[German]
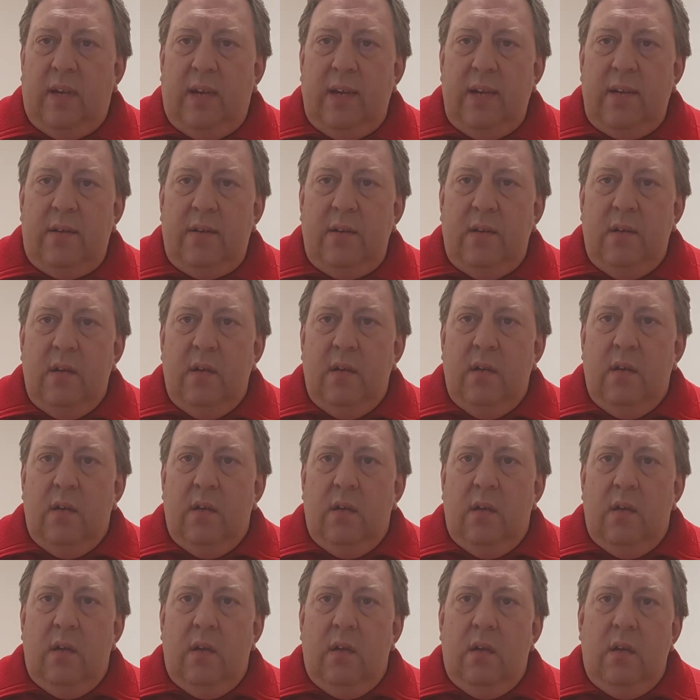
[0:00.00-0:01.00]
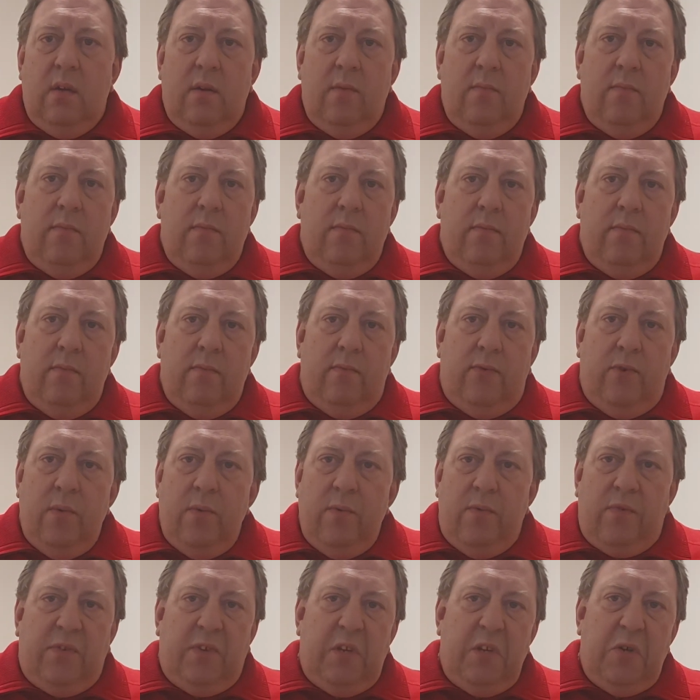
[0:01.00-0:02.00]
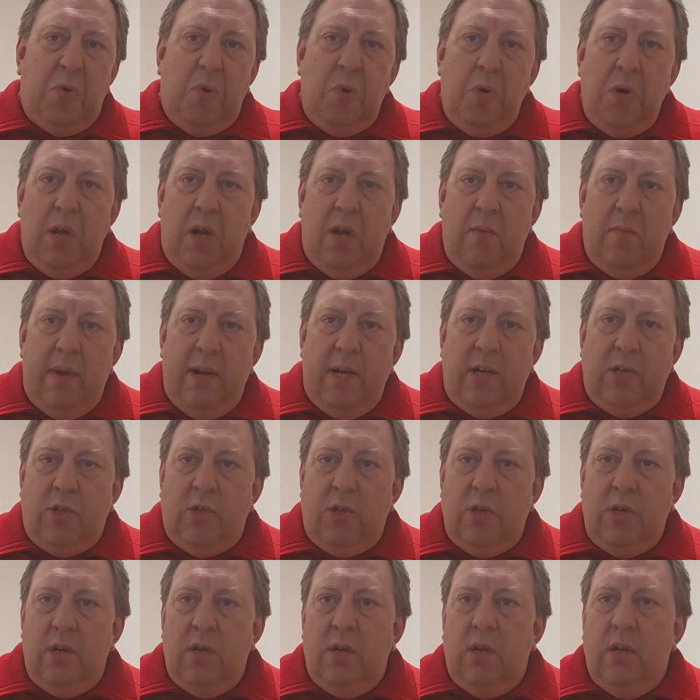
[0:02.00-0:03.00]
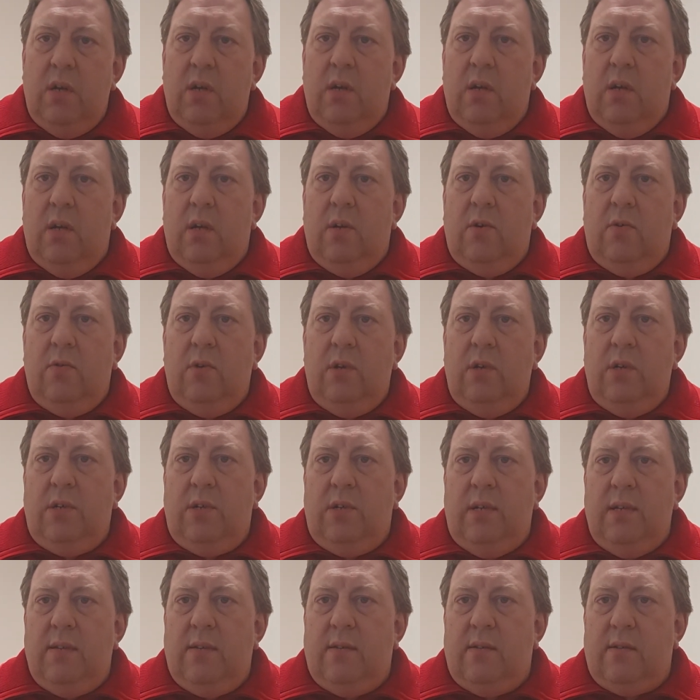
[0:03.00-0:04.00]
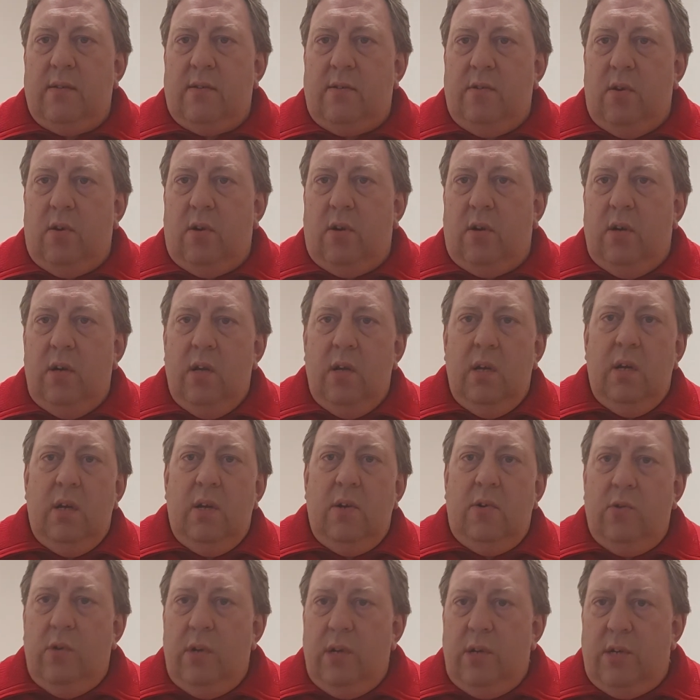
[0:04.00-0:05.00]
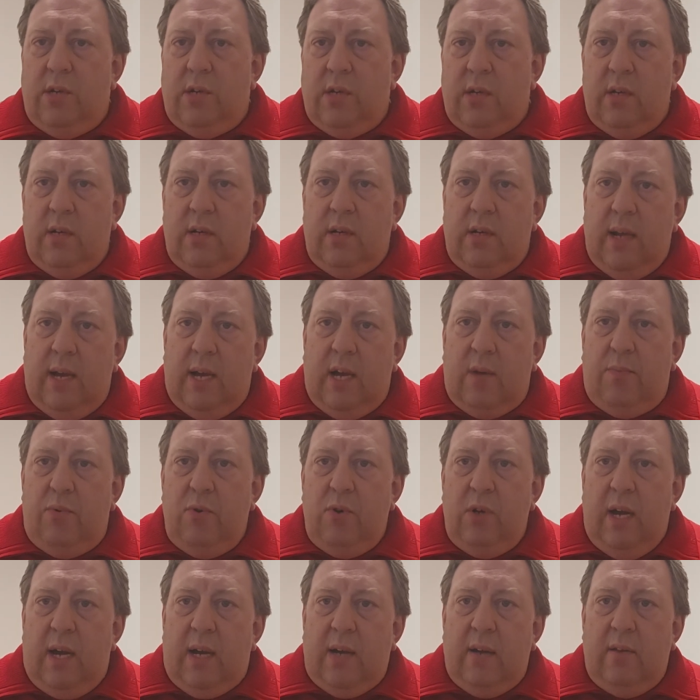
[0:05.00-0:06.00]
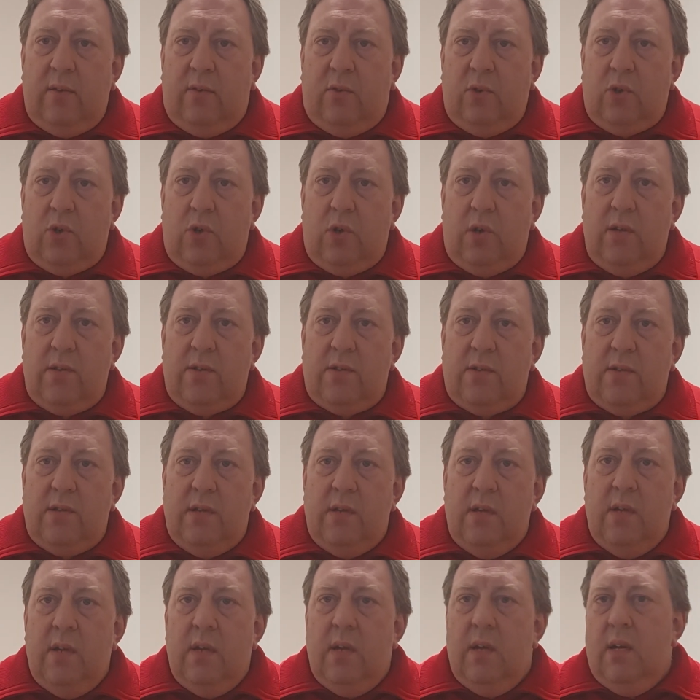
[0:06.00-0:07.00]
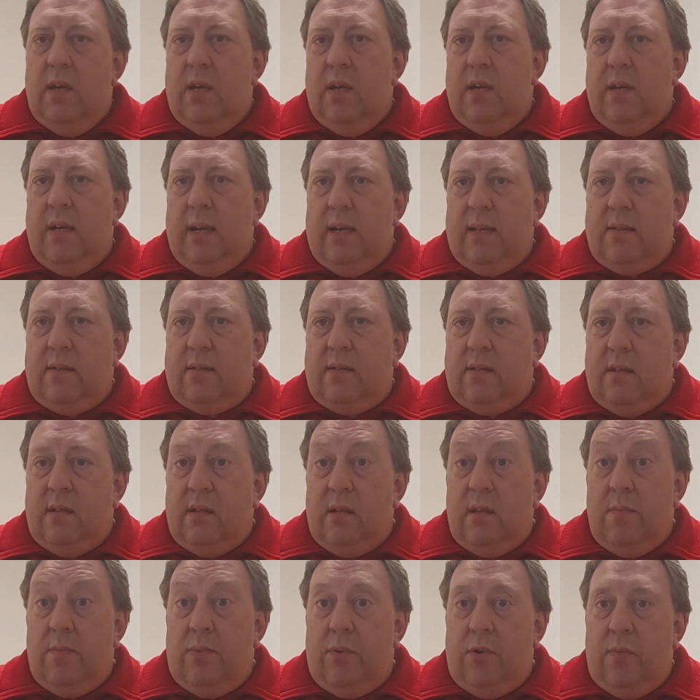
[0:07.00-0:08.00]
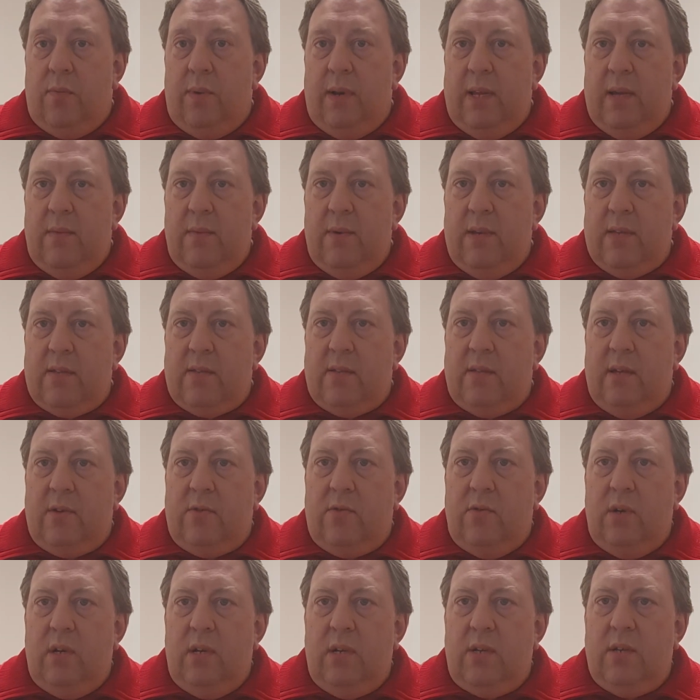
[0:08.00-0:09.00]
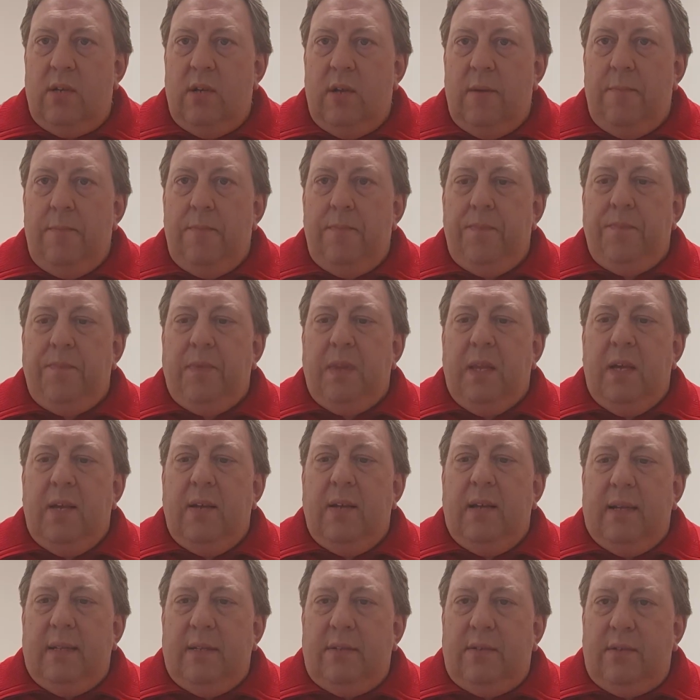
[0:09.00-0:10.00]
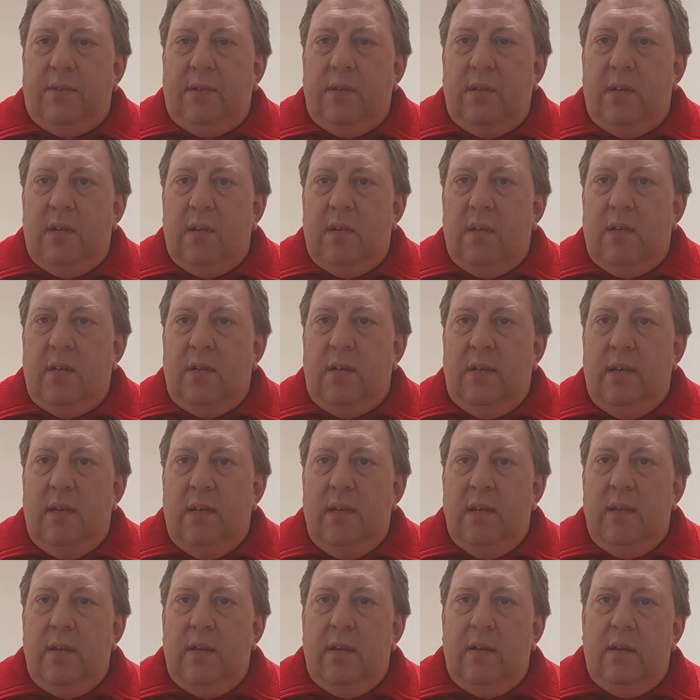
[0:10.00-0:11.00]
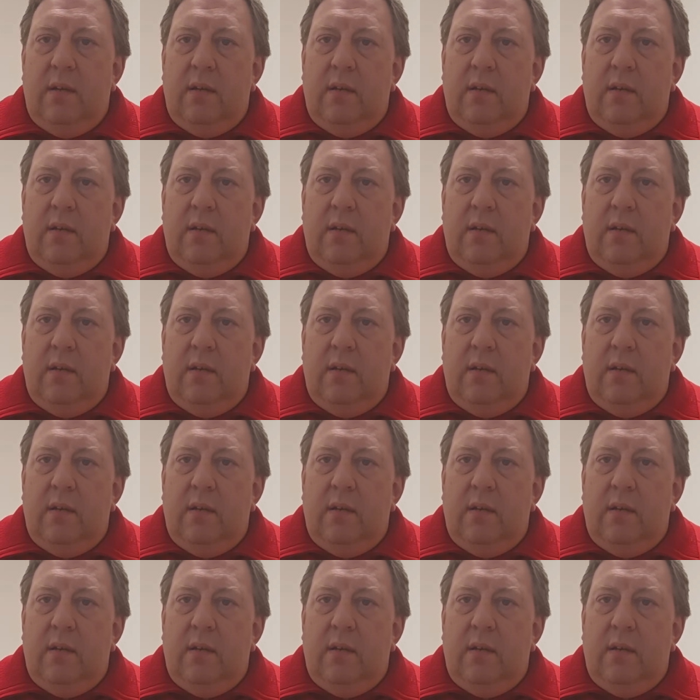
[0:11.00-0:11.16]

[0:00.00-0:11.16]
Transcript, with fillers: Zeit äh, 50, 100 Menschen durch dieses Loch durch nach Bulgarien zu schleusen. Das äh, Problem ist natürlich, dass äh, die